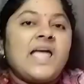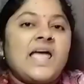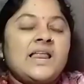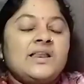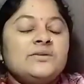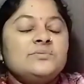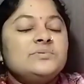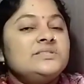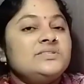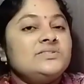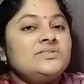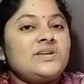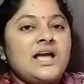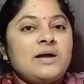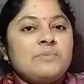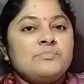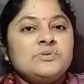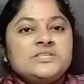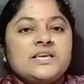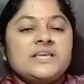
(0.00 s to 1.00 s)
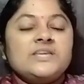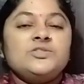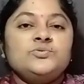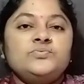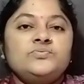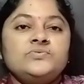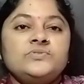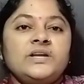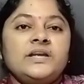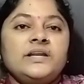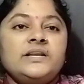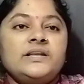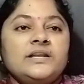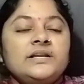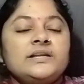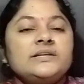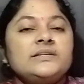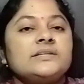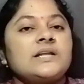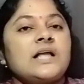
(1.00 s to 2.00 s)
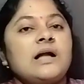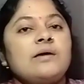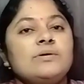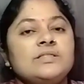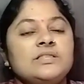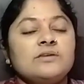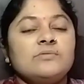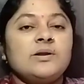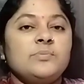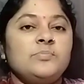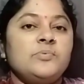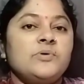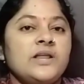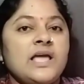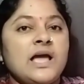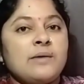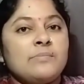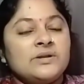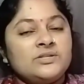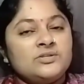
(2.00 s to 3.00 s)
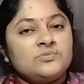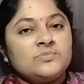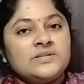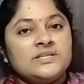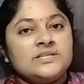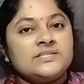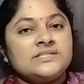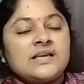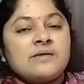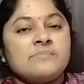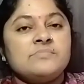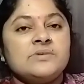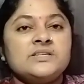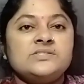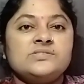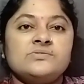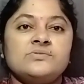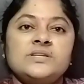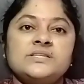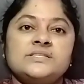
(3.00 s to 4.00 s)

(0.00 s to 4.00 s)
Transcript: হ্যালো বন্ধুরা আমি সেই দুপুরের খাওয়া দাওয়ার পরে আবার তোমাদের সামনে চলে